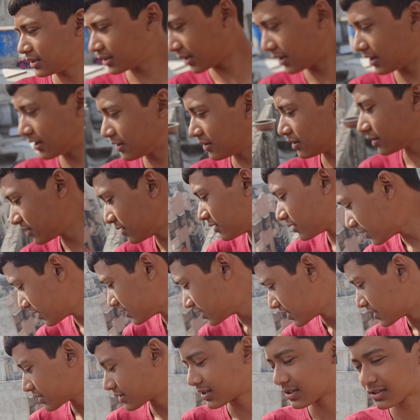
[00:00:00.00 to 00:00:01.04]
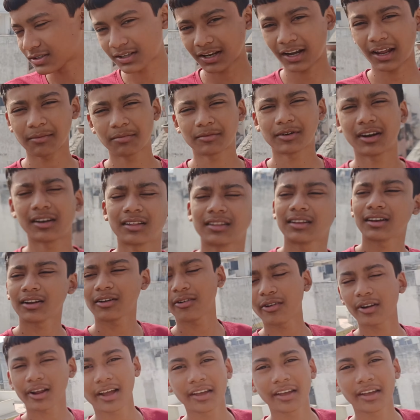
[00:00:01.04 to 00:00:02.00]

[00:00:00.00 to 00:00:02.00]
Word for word: देना सब्सक्राइब कर देना और